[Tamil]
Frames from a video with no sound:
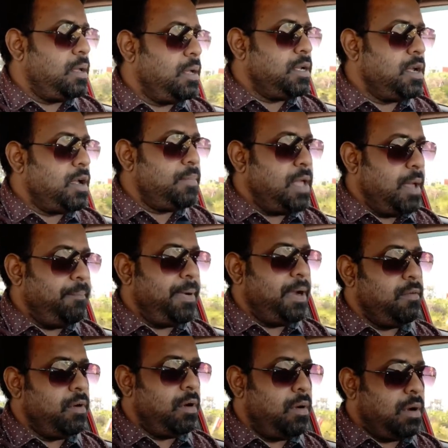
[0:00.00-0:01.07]
இன்கம்
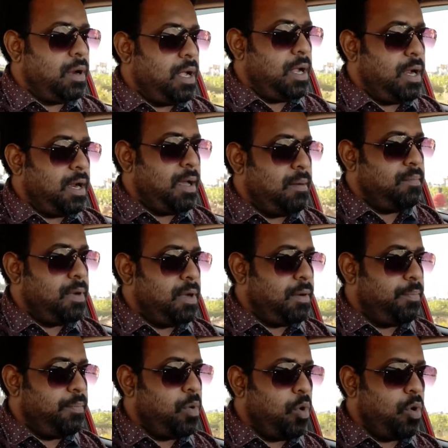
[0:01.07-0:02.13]
எப்படி வரும்னா நம்ம
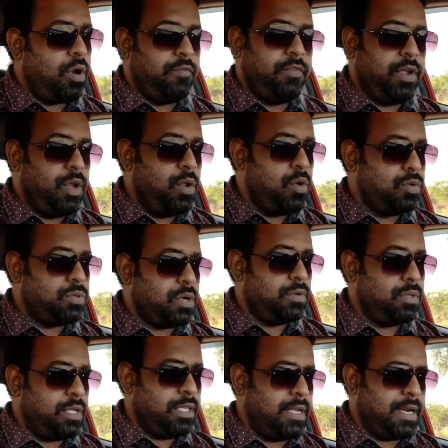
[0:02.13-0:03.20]
போடுற
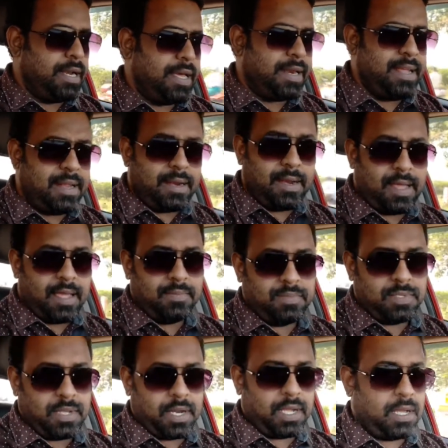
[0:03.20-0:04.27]
வீடியோஸில் வந்து இதில் நிறைய
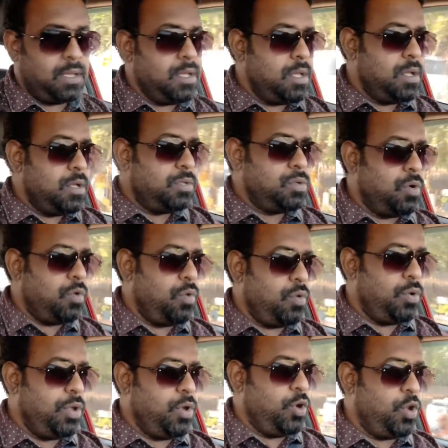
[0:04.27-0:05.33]
நாம்ஸ் இருக்குது ஸோ
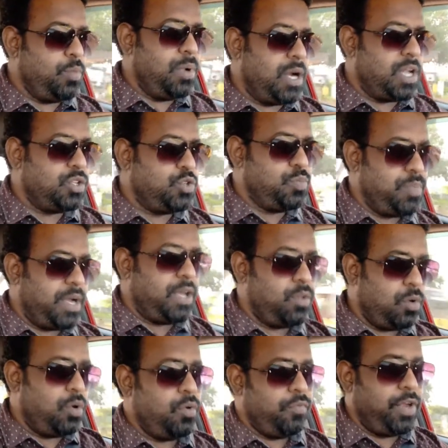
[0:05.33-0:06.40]
யூடியூப்லனா சும்மா
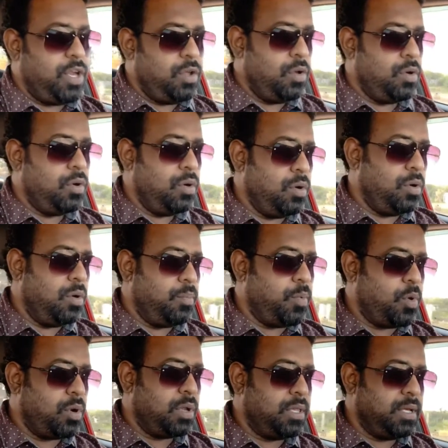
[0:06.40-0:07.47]
ஏதோ ஒரு வீடியோ
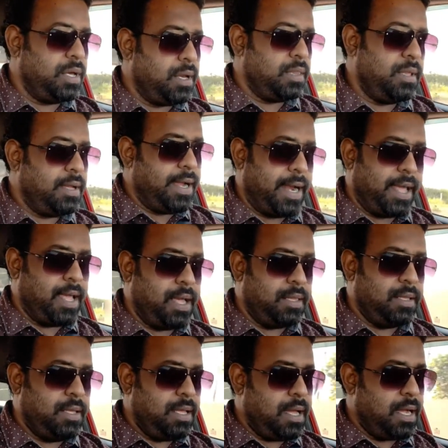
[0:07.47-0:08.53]
போடுறதுங்கிறது
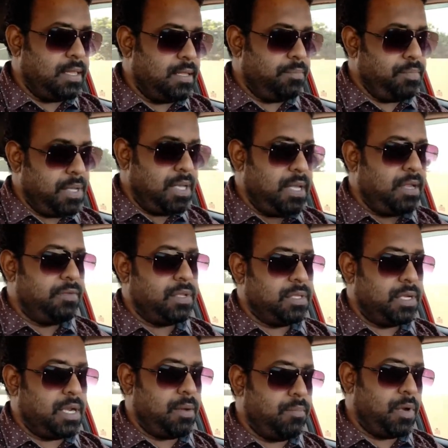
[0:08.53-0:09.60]
கிடையாது அது மீறி
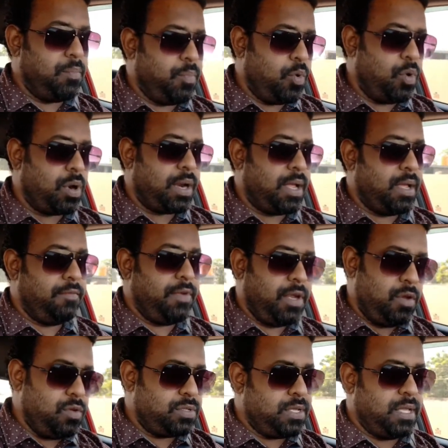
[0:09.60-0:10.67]
வந்து நம்ம போடுற
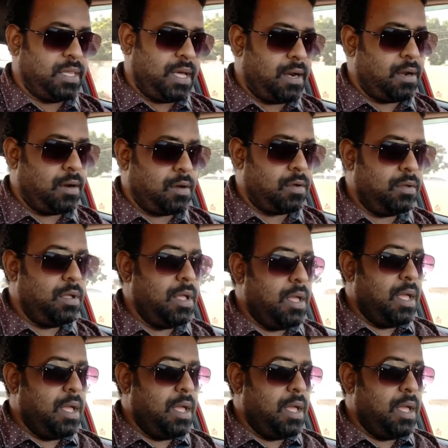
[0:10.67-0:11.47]
வீடியோஸ் எதாக இருக்கட்டும்